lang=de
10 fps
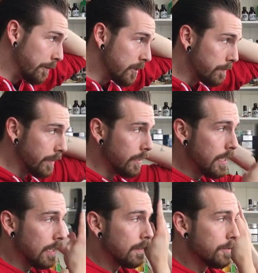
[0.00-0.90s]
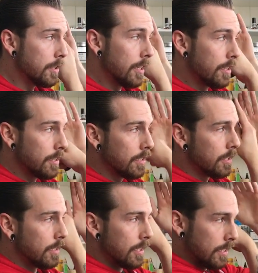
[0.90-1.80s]
Da müsste man dann eher zur
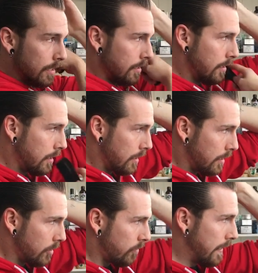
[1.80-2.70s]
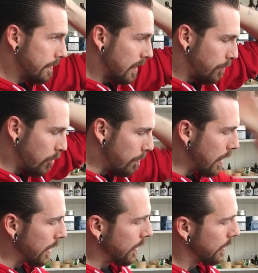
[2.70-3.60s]

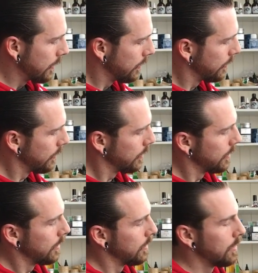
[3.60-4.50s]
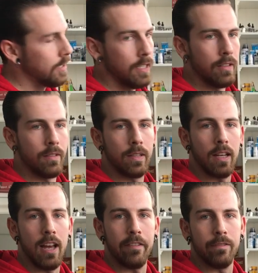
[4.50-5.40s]
Schwesterpomade
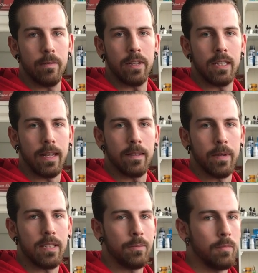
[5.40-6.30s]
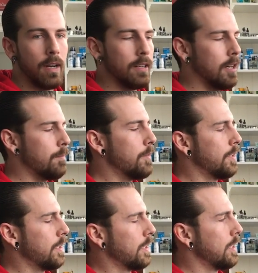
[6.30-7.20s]
greifen, wenn man eine ganz matte Pomade haben möchte.